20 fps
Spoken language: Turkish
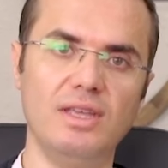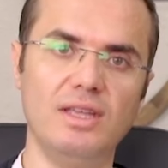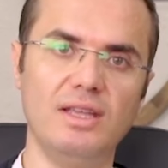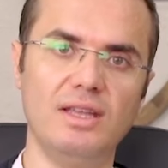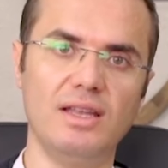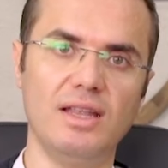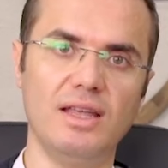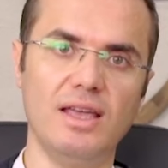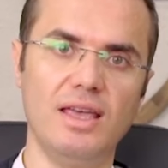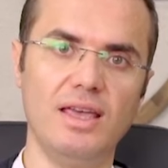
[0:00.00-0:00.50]

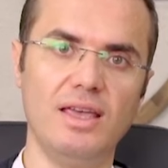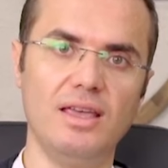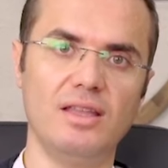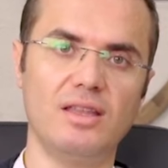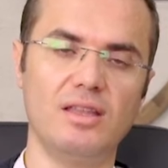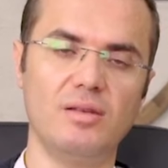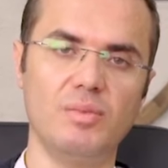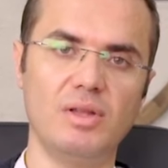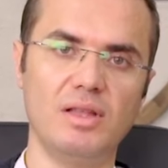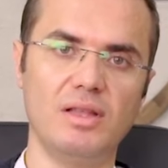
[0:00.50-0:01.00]
din
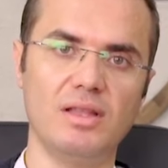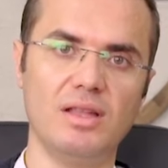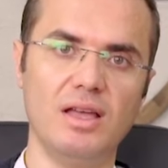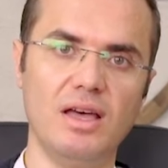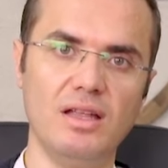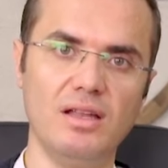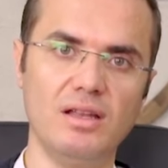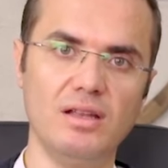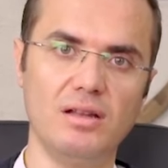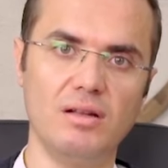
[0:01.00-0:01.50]

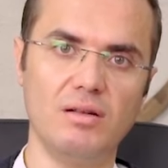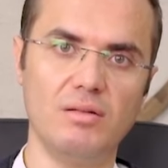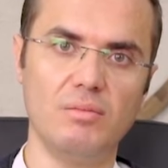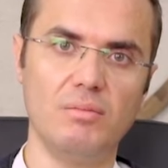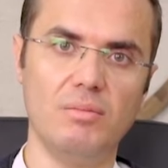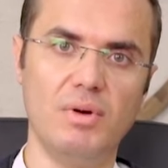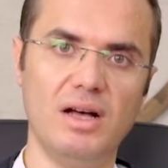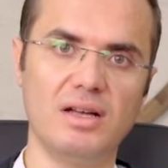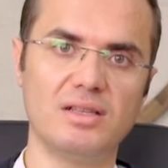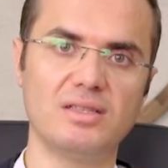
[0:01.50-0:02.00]
eğitiminden
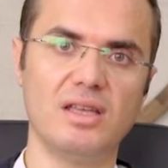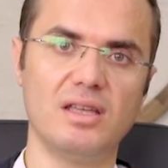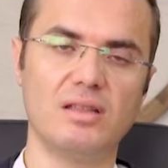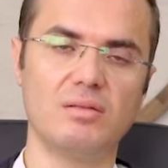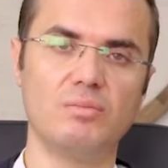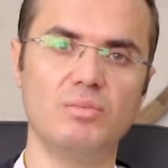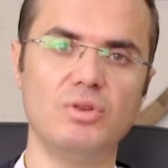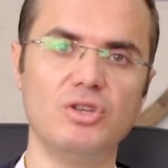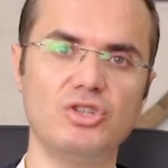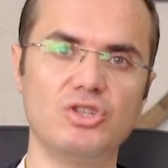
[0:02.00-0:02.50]

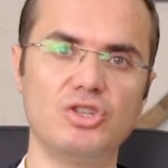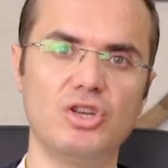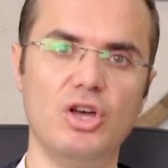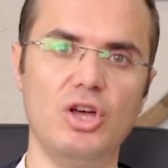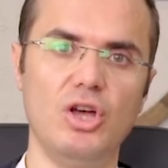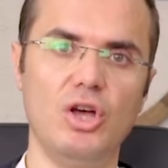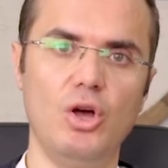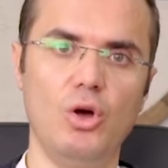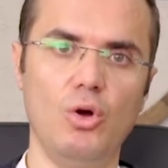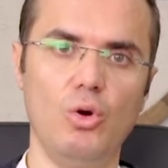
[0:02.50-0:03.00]
bahsetmiş
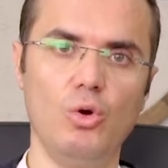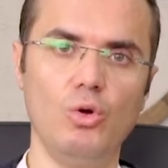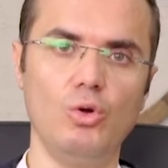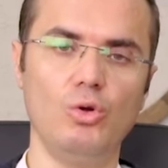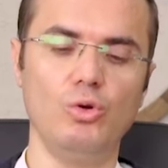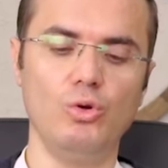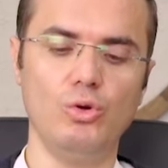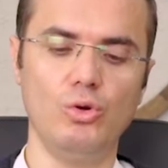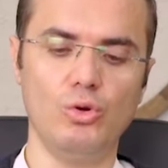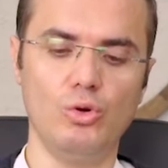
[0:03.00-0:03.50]

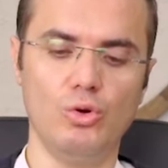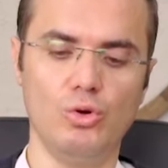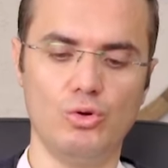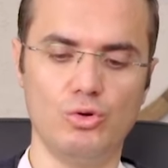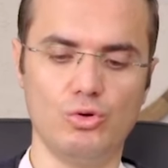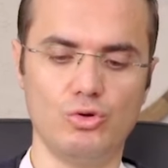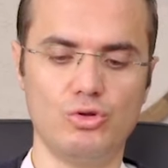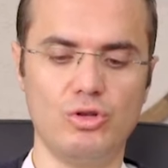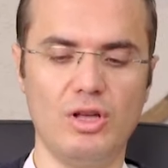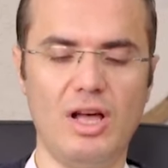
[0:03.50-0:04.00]

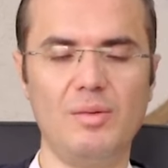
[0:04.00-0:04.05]
oluyoruz.